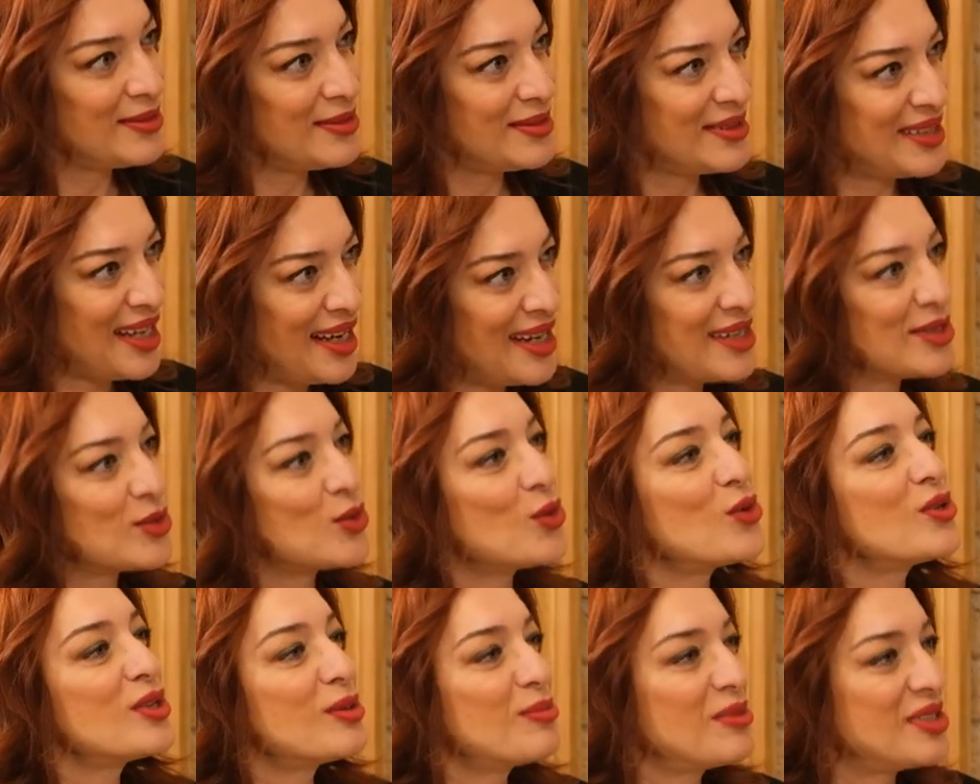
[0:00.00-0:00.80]
derdi
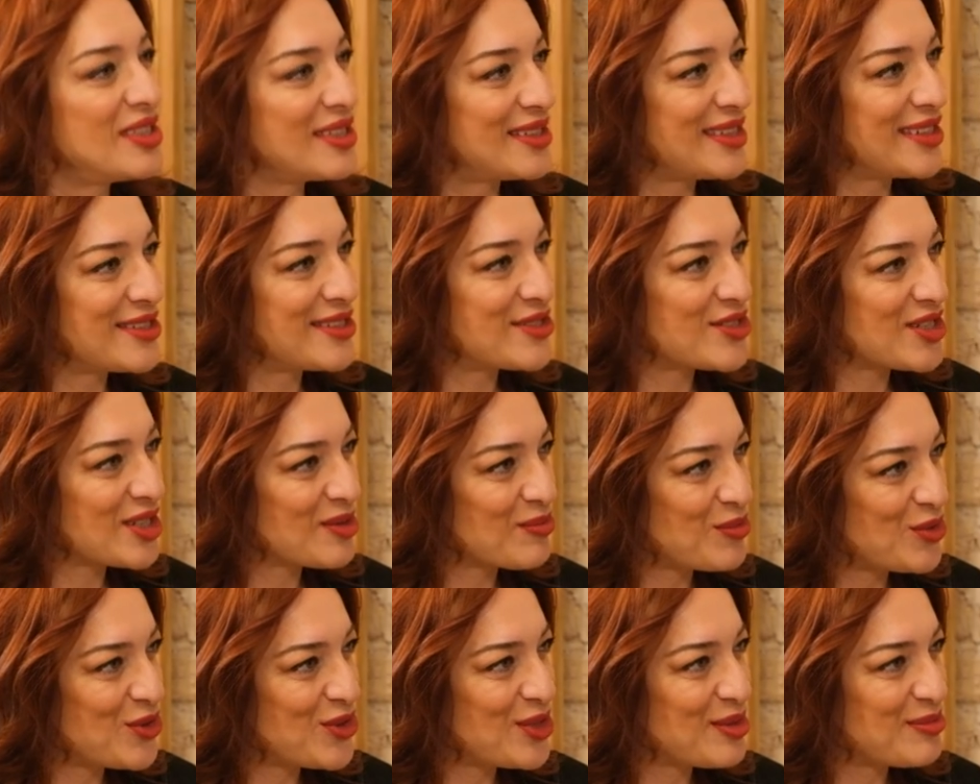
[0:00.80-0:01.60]
olabilir
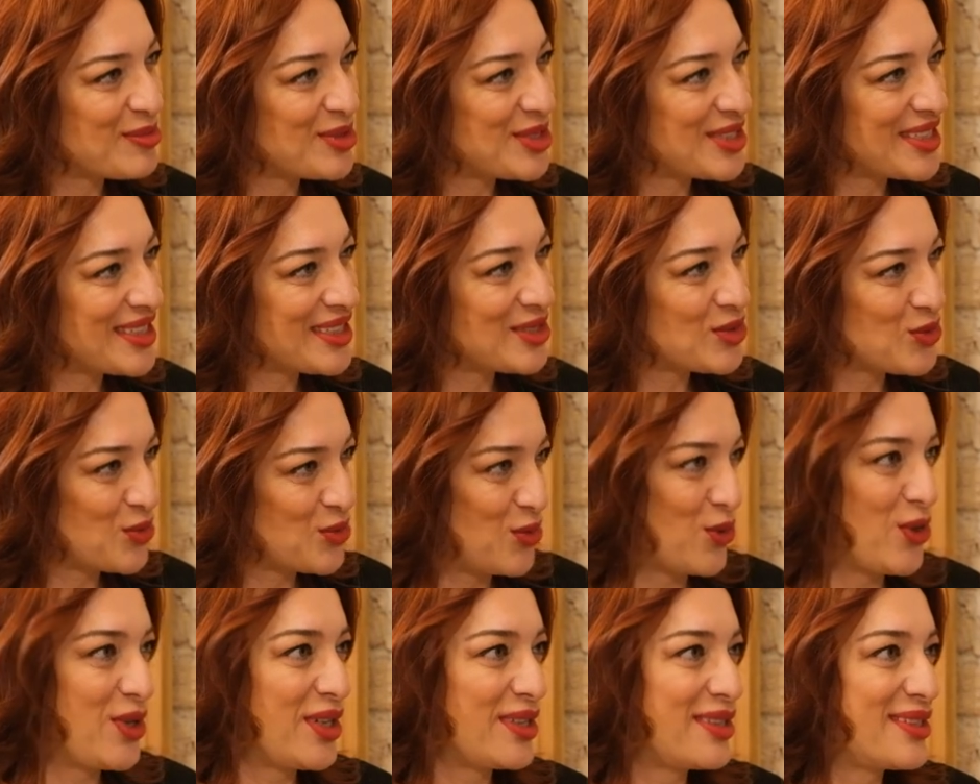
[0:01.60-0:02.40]
ancak böyle bir şey
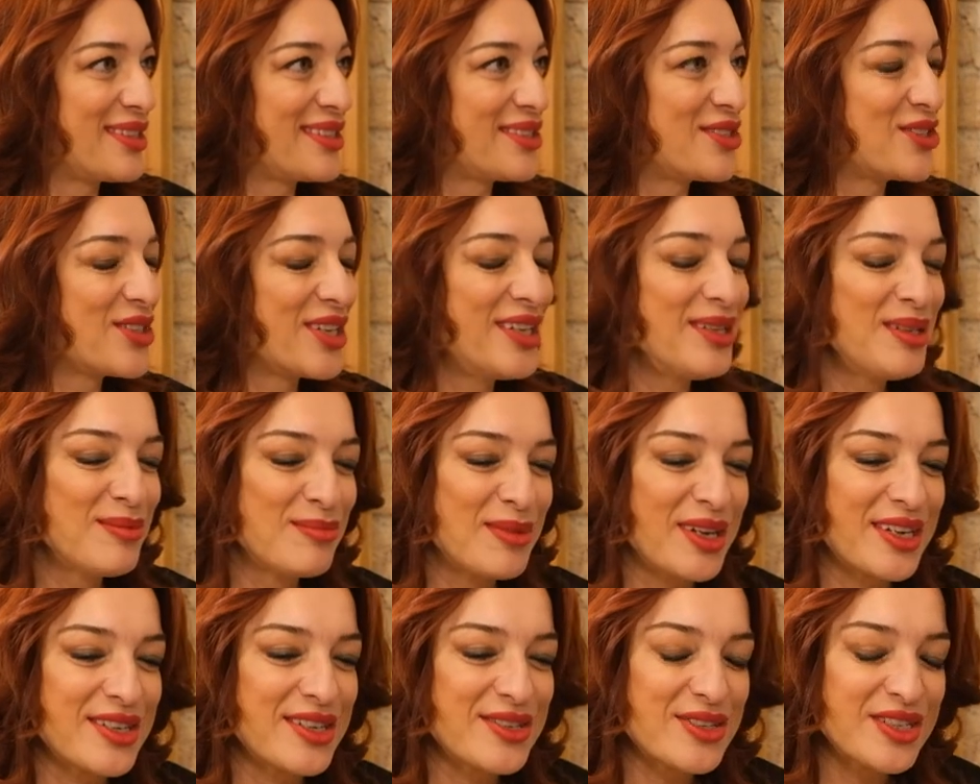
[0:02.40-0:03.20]
söylediğin şey
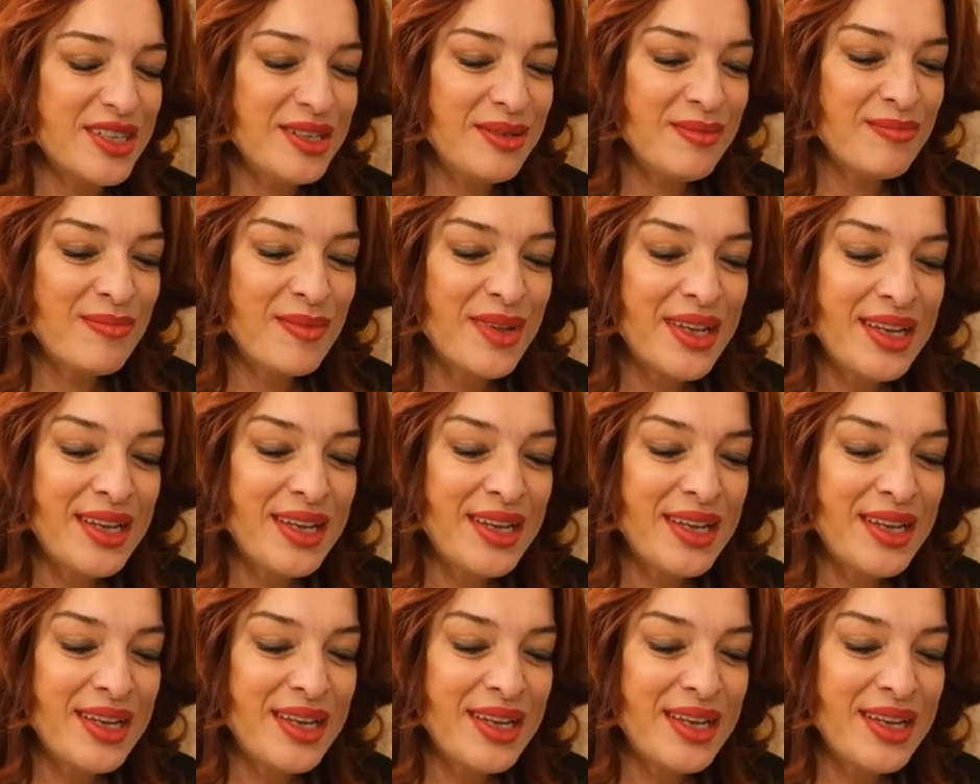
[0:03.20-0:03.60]
bence.